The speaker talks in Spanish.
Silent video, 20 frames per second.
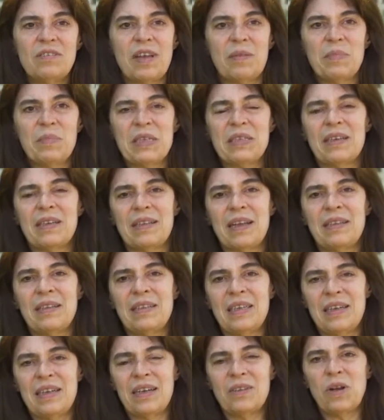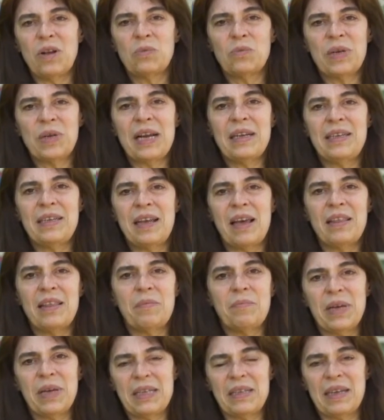también se están tirando algunas líneas de
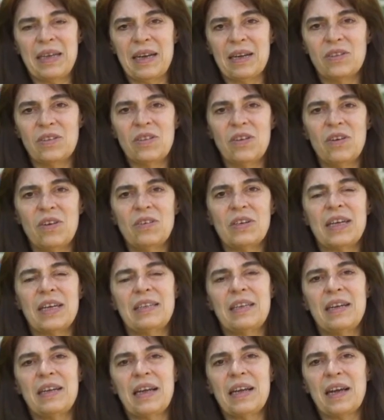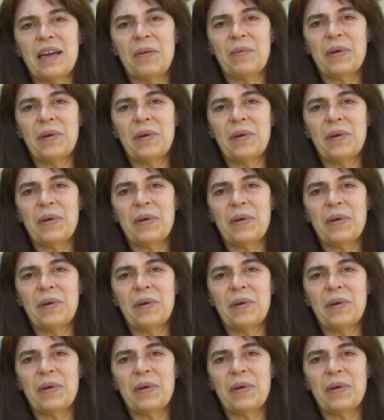investigación que tienen que